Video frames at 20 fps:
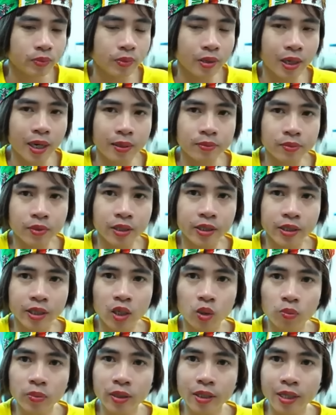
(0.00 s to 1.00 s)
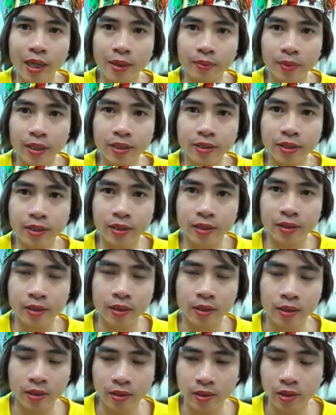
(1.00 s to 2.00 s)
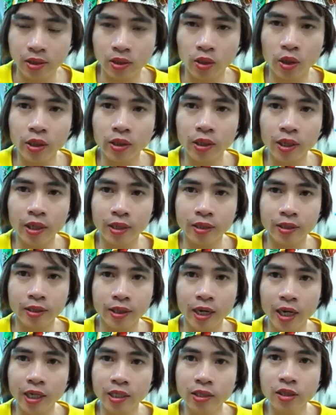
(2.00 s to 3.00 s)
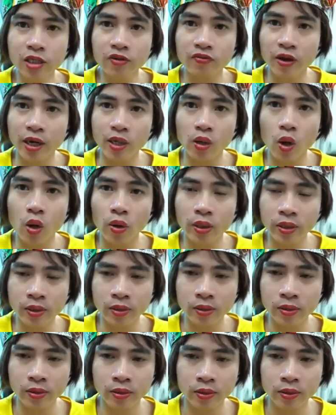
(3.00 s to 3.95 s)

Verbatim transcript: làm thì không biết làm cái gì nói lại cãi như phá đôi